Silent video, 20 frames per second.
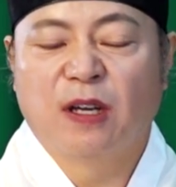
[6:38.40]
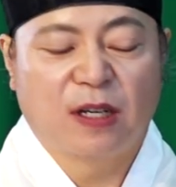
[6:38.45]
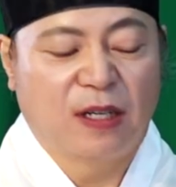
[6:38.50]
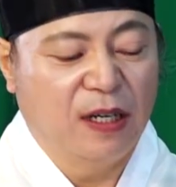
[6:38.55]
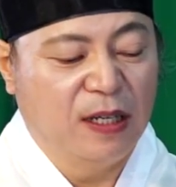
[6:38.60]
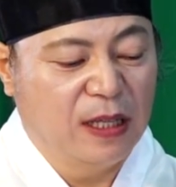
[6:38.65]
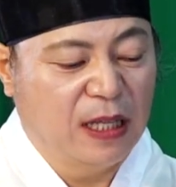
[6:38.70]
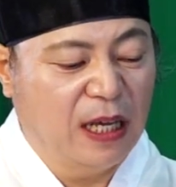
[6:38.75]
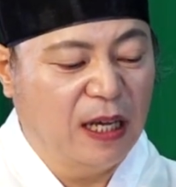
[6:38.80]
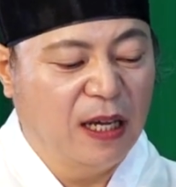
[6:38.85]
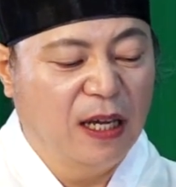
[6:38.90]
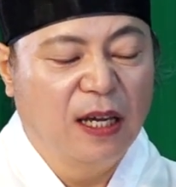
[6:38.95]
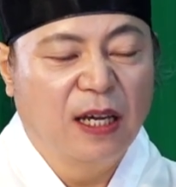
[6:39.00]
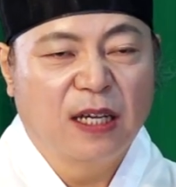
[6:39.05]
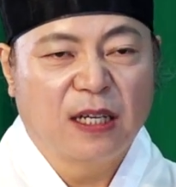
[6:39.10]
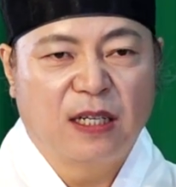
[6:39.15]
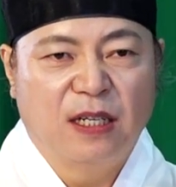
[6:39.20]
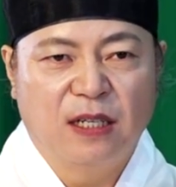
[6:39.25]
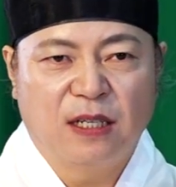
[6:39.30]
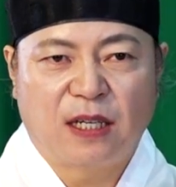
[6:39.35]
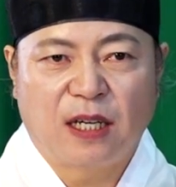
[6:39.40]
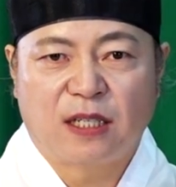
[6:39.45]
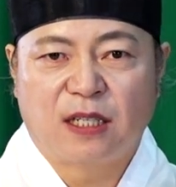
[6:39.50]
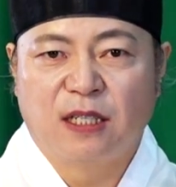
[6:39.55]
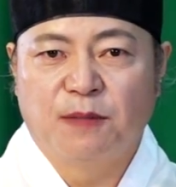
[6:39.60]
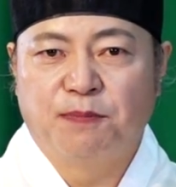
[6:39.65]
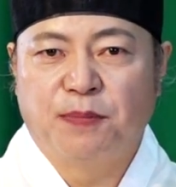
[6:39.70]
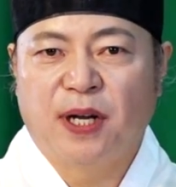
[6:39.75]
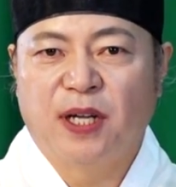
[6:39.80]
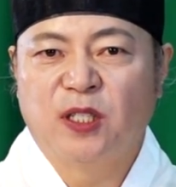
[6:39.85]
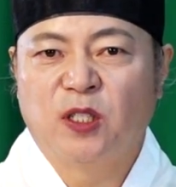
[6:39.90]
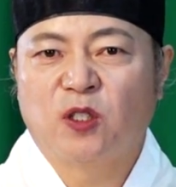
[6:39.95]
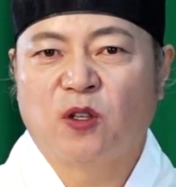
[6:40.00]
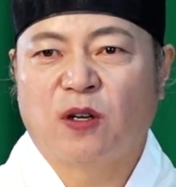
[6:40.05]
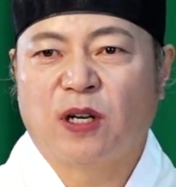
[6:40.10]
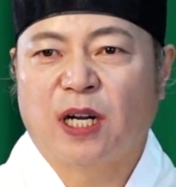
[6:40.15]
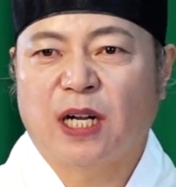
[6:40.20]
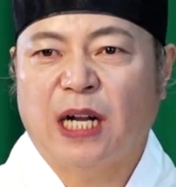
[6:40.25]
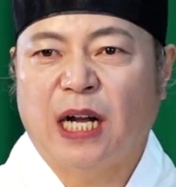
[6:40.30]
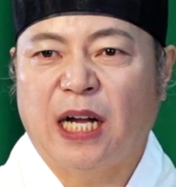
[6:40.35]
그런데 그렇게 급한
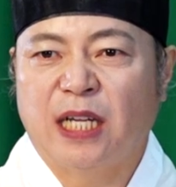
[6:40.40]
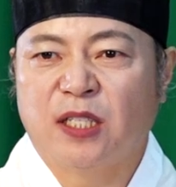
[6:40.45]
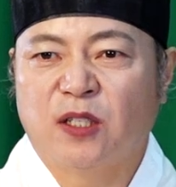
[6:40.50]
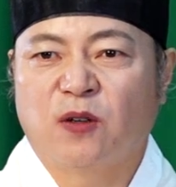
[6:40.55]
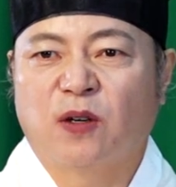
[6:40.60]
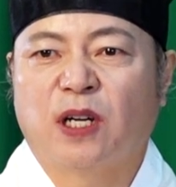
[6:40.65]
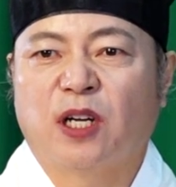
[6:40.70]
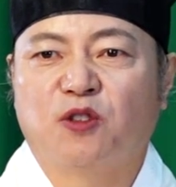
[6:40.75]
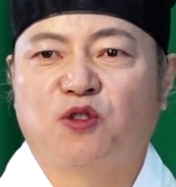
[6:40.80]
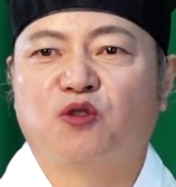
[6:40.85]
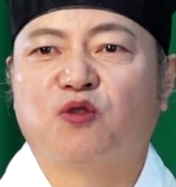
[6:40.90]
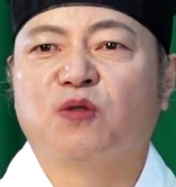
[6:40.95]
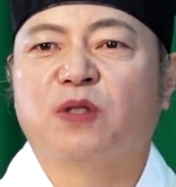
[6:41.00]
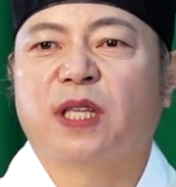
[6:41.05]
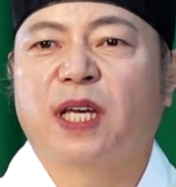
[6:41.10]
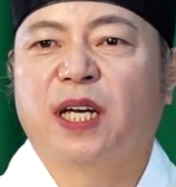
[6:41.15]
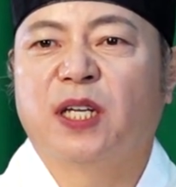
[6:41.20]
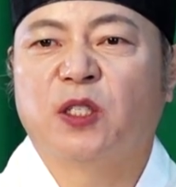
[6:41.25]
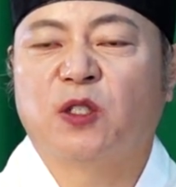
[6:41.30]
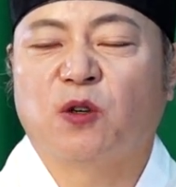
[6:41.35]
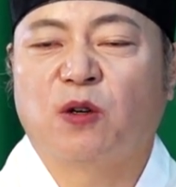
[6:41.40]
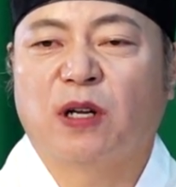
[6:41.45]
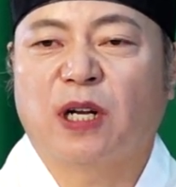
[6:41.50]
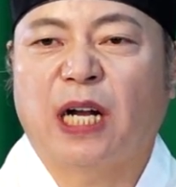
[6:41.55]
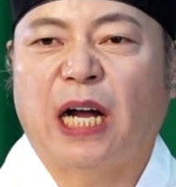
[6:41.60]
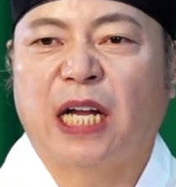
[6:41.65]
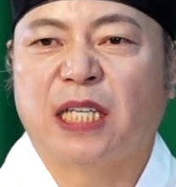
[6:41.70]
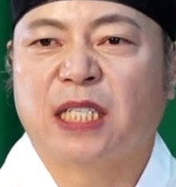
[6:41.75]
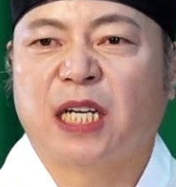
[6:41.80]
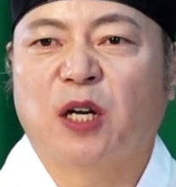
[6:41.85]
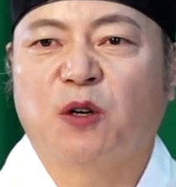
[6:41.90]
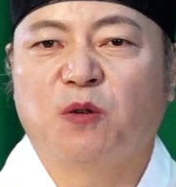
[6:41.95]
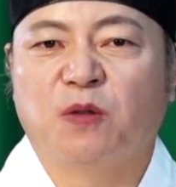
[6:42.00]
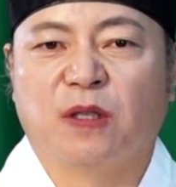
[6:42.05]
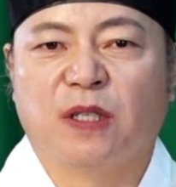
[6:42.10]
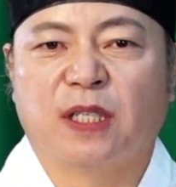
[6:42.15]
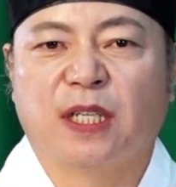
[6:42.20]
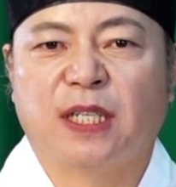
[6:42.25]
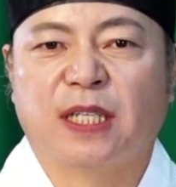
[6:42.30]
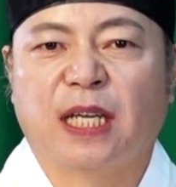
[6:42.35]
전화가 아니거나 중대한 전화가 아니라고
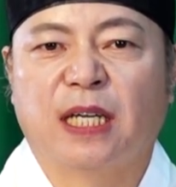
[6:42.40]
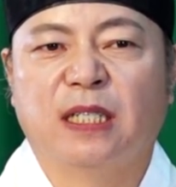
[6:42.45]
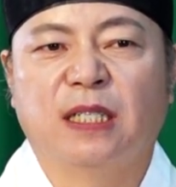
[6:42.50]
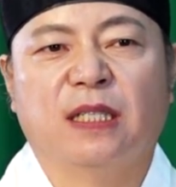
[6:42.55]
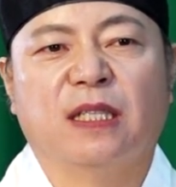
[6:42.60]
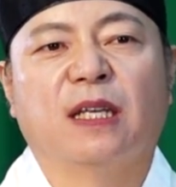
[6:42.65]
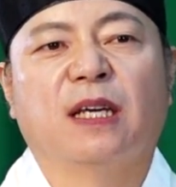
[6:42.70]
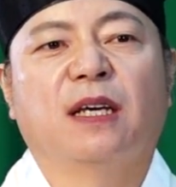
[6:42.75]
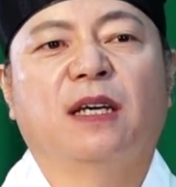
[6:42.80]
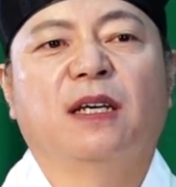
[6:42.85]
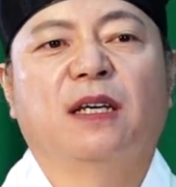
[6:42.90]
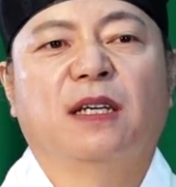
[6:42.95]
느낄 때는